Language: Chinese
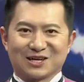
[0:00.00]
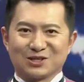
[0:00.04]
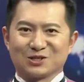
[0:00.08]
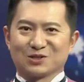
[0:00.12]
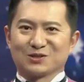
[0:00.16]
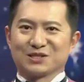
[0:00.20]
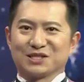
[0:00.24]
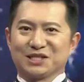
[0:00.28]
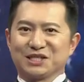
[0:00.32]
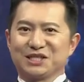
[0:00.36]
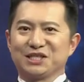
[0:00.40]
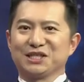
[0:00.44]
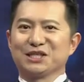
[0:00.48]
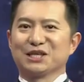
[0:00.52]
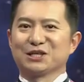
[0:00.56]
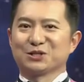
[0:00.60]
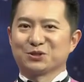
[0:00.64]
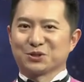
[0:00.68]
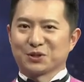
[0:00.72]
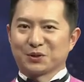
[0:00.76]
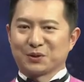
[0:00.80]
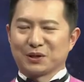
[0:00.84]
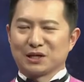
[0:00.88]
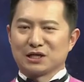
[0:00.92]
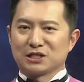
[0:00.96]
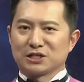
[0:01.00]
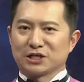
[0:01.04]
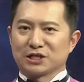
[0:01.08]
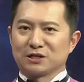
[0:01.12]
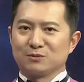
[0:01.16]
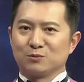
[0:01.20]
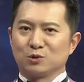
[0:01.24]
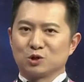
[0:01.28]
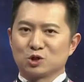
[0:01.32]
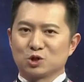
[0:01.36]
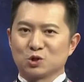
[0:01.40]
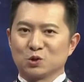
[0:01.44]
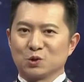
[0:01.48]
小丑琪琪也学会了这个
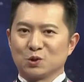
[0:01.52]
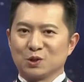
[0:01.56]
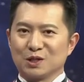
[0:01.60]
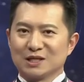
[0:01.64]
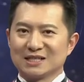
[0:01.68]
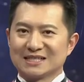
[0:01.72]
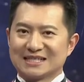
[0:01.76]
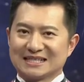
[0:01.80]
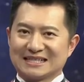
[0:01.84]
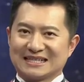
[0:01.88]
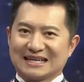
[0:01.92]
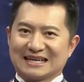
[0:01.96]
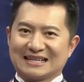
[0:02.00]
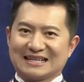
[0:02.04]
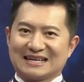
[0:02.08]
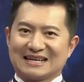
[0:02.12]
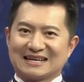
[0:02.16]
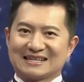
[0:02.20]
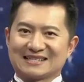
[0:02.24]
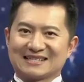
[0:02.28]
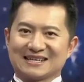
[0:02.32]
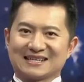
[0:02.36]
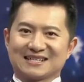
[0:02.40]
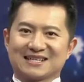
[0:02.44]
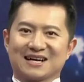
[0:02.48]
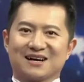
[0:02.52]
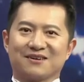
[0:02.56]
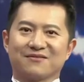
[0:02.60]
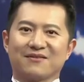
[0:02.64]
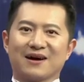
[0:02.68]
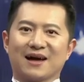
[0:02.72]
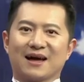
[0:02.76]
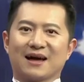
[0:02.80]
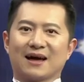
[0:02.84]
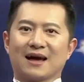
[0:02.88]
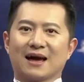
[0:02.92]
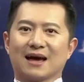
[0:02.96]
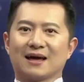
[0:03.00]
魔术。今天呢，在场
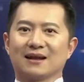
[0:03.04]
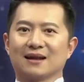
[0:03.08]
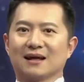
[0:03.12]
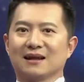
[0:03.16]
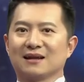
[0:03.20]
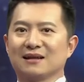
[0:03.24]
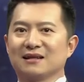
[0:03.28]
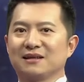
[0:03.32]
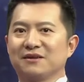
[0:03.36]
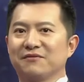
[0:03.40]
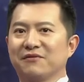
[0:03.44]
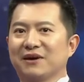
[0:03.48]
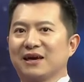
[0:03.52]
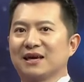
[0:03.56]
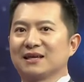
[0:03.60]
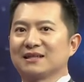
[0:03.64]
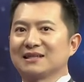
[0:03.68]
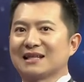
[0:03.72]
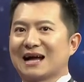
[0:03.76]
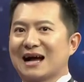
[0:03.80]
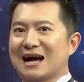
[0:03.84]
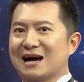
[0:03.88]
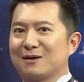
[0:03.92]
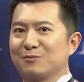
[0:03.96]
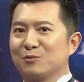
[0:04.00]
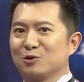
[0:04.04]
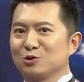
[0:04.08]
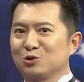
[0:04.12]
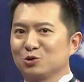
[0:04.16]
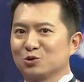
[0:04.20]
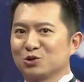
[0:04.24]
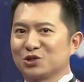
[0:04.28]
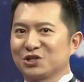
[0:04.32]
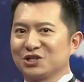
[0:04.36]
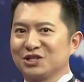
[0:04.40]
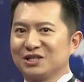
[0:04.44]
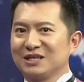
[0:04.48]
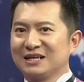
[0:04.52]
外还来了一位大魔术
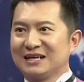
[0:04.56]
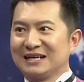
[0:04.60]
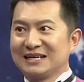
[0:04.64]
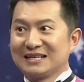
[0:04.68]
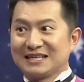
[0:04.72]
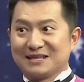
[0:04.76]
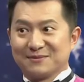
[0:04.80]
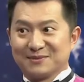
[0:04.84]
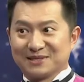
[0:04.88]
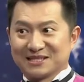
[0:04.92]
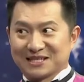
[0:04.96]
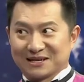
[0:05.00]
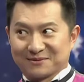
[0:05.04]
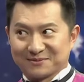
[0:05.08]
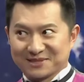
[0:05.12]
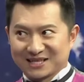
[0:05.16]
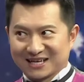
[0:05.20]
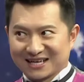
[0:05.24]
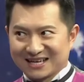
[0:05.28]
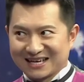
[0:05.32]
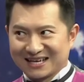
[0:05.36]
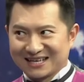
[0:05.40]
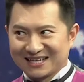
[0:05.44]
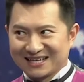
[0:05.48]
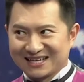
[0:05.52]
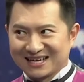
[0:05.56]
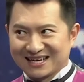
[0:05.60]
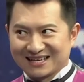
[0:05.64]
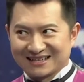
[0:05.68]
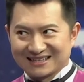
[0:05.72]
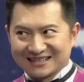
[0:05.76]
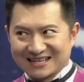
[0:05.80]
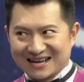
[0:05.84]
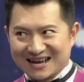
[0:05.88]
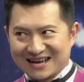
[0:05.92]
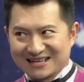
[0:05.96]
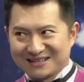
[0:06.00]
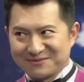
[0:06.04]
师，你们想不想看一看
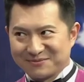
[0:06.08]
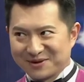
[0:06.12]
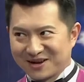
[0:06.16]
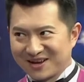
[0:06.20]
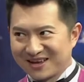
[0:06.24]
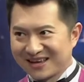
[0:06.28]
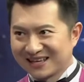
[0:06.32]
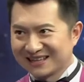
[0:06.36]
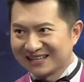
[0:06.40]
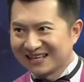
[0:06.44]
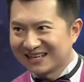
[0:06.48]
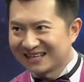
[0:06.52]
他的表演